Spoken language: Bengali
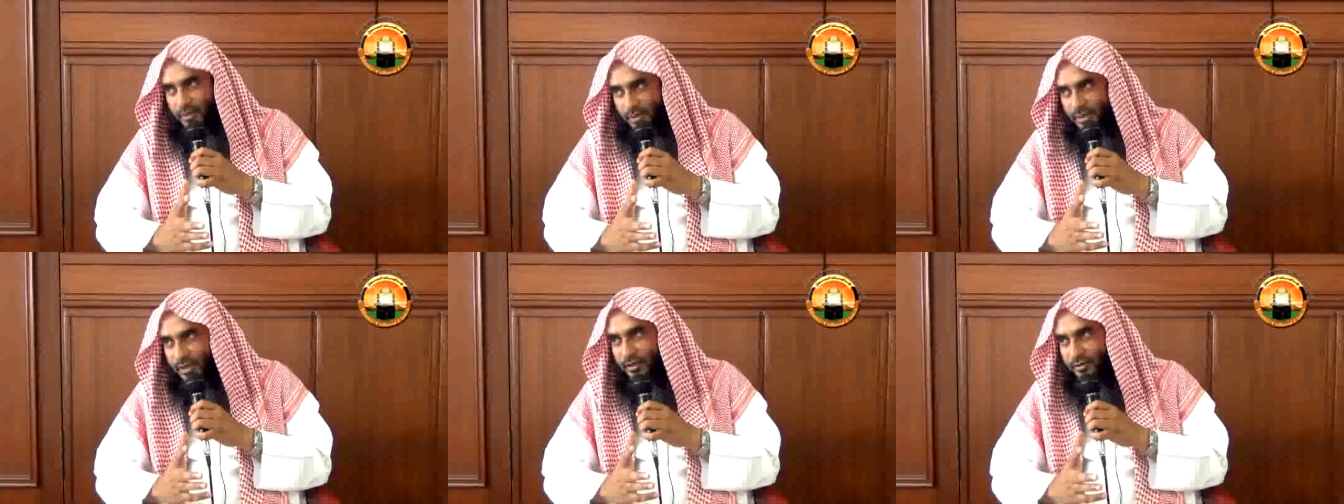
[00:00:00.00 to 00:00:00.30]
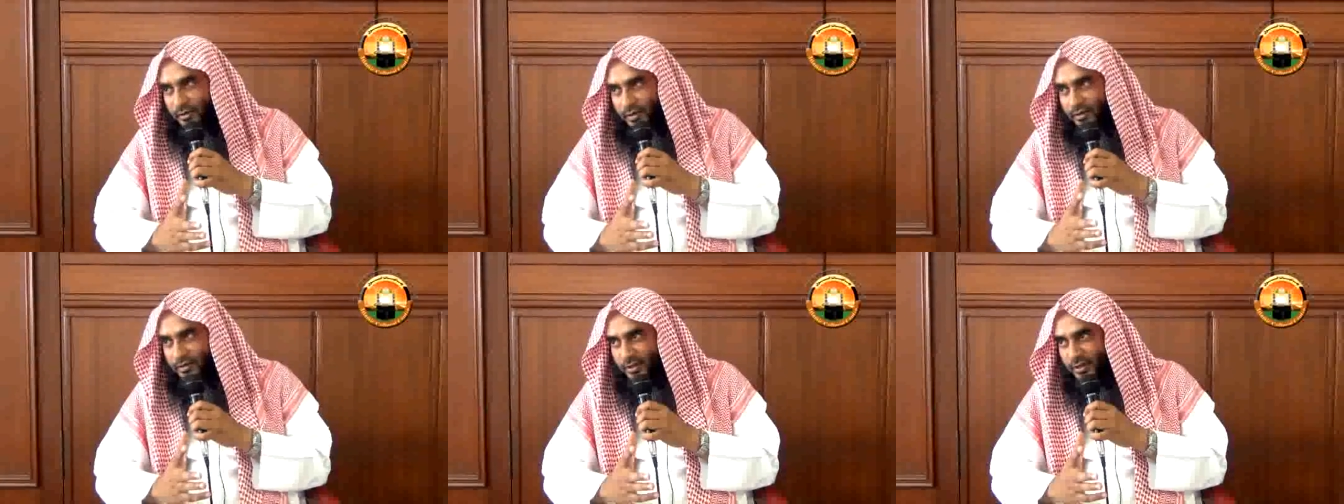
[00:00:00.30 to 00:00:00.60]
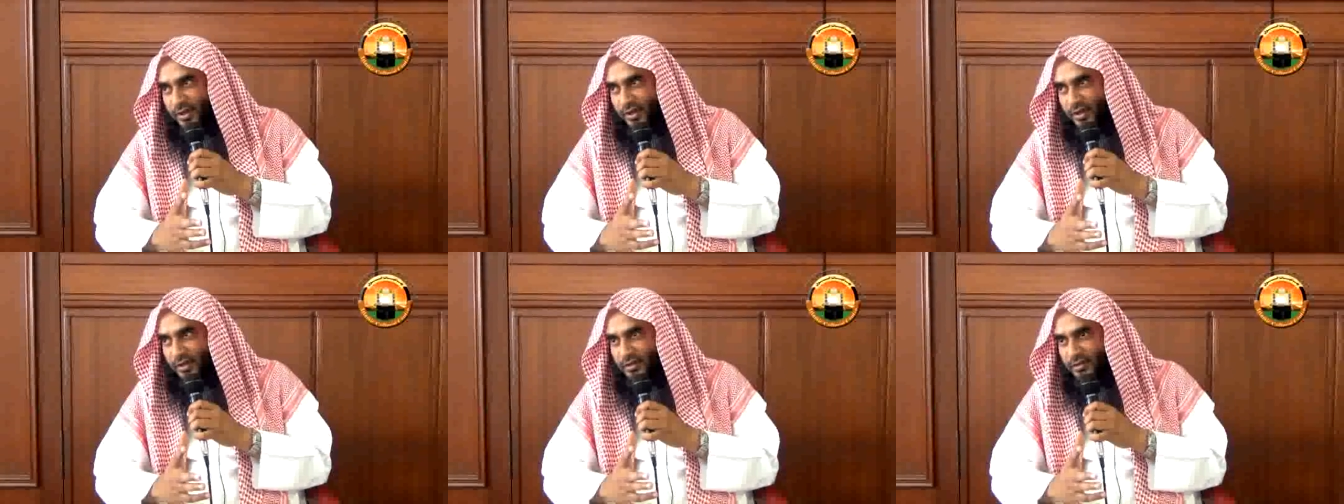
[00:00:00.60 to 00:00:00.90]
এটাই করে
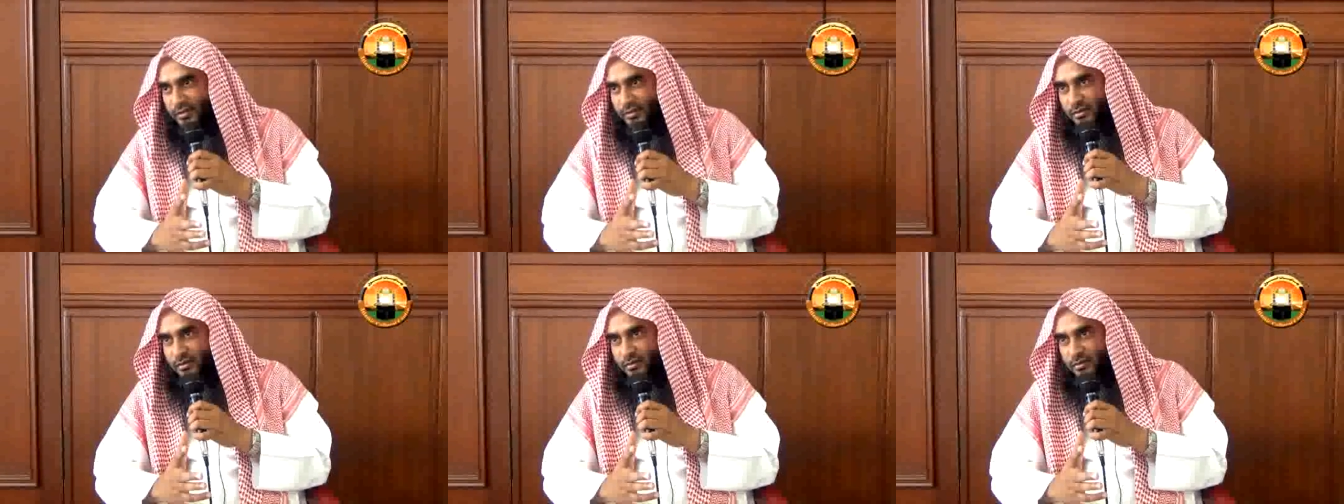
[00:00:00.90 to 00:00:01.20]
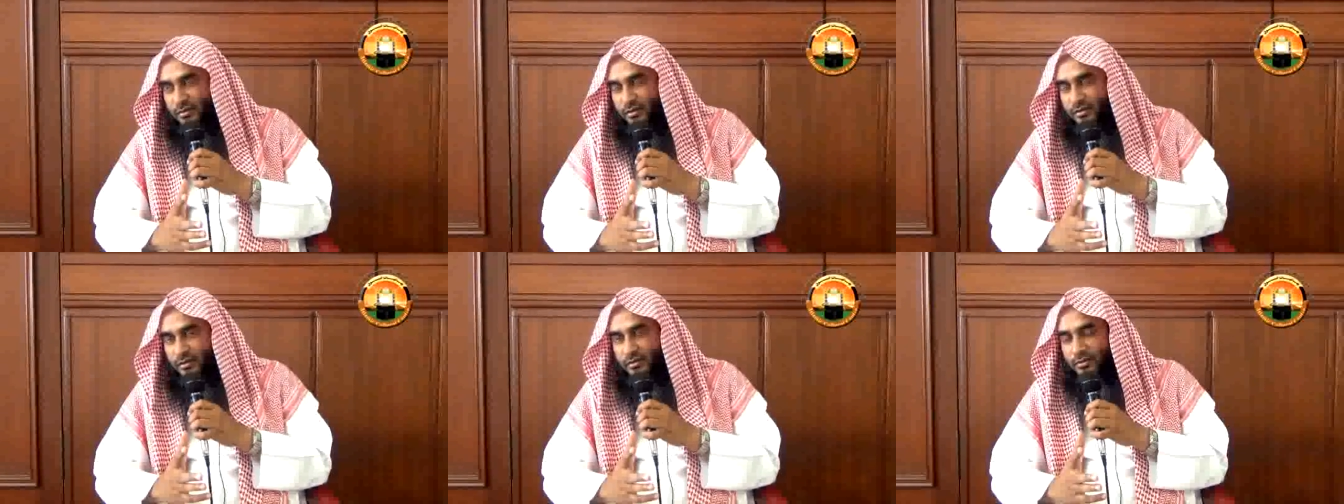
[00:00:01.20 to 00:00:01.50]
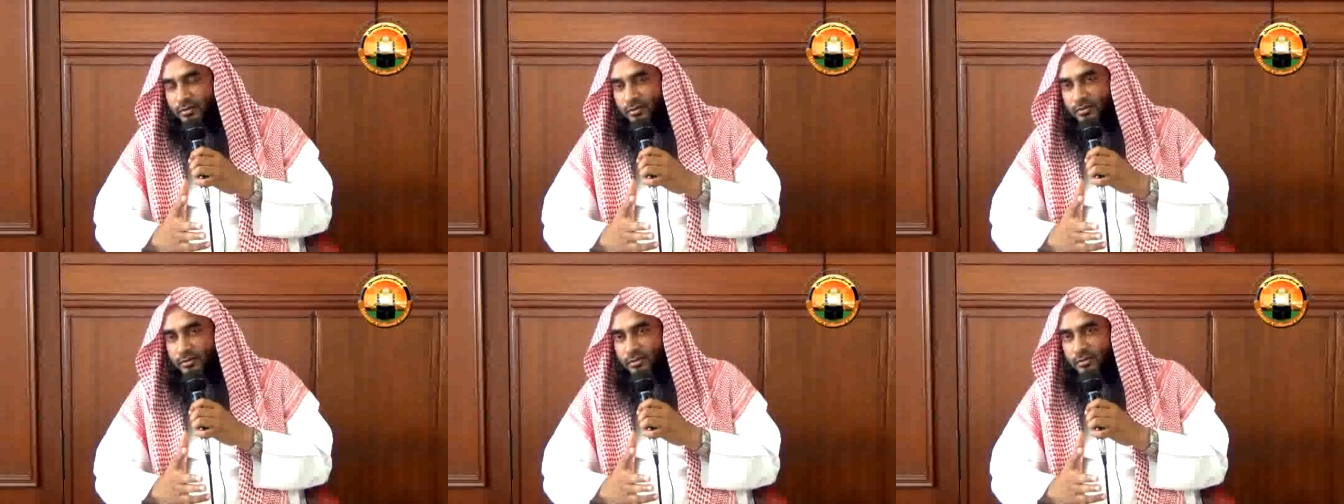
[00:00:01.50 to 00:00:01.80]
তাই না
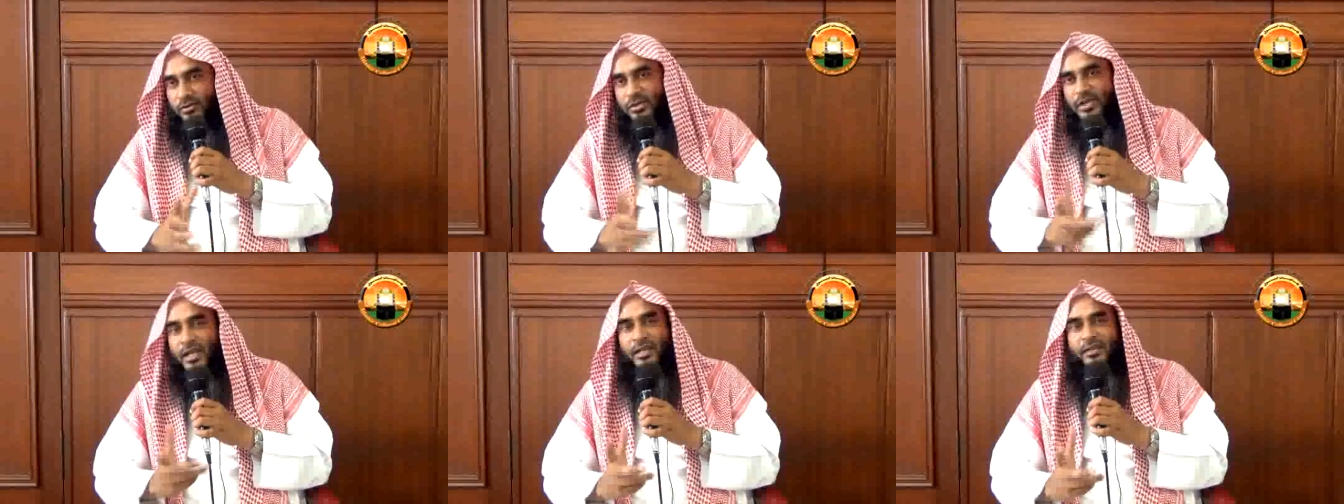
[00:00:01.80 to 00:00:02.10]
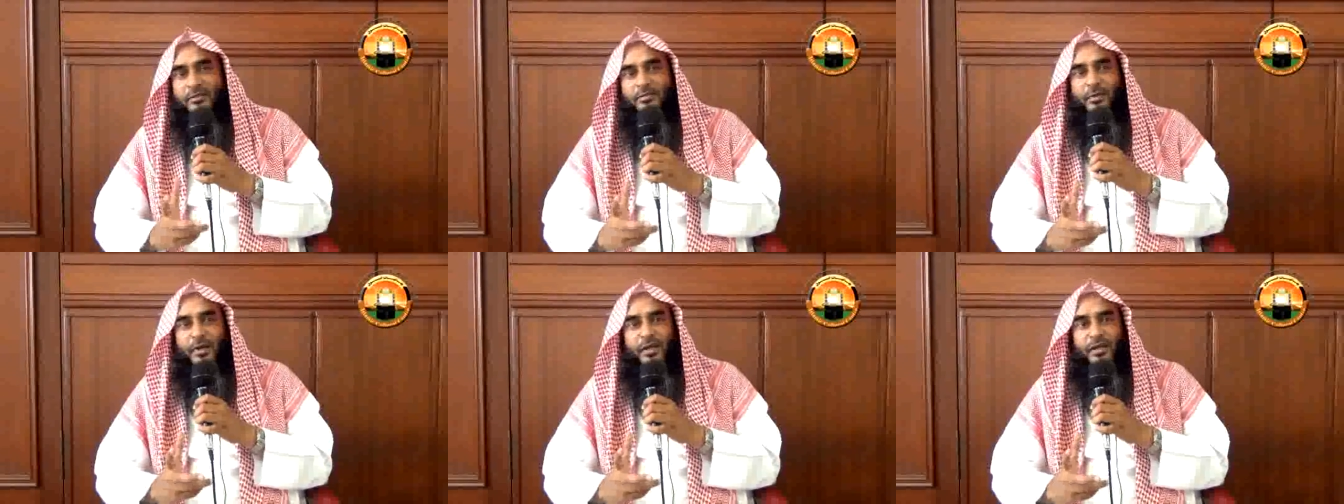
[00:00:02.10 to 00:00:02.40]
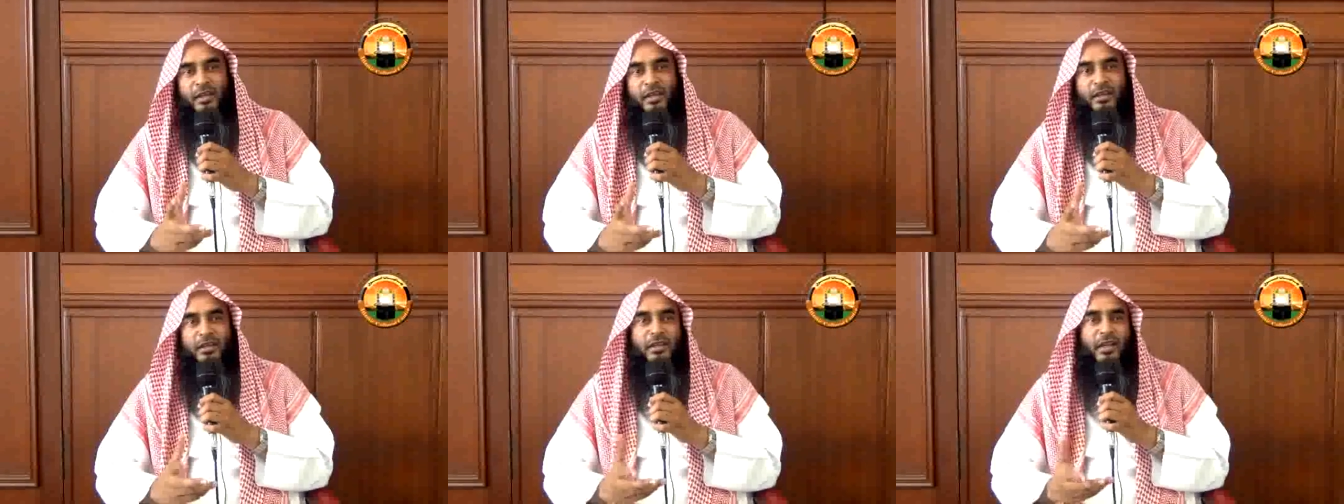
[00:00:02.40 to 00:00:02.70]
তো স্বাদ
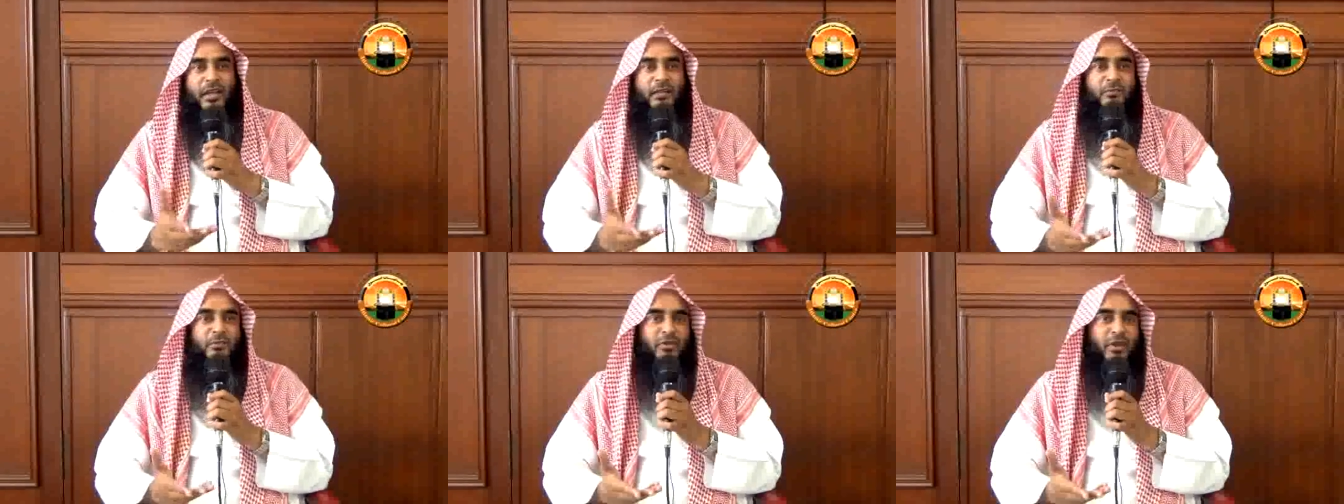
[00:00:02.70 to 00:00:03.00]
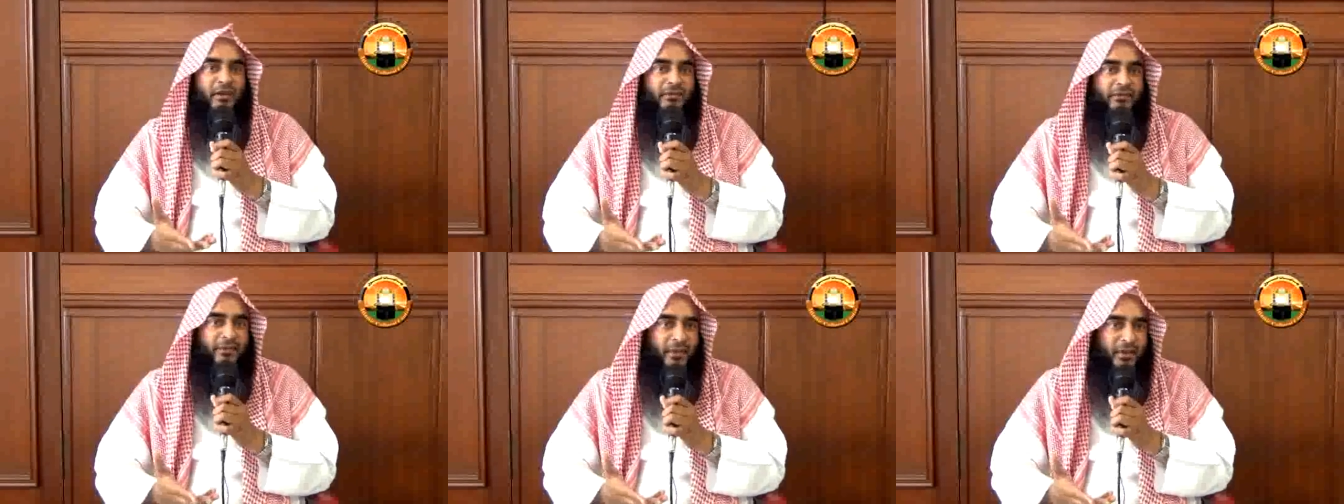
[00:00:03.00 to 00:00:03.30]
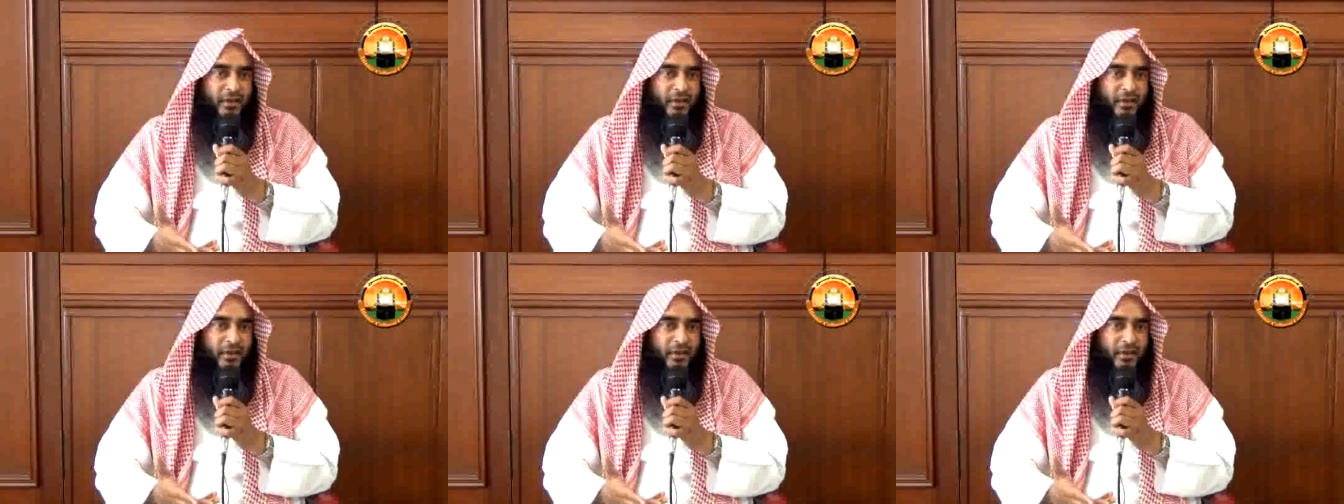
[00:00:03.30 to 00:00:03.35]
পায় না ইন্নাল না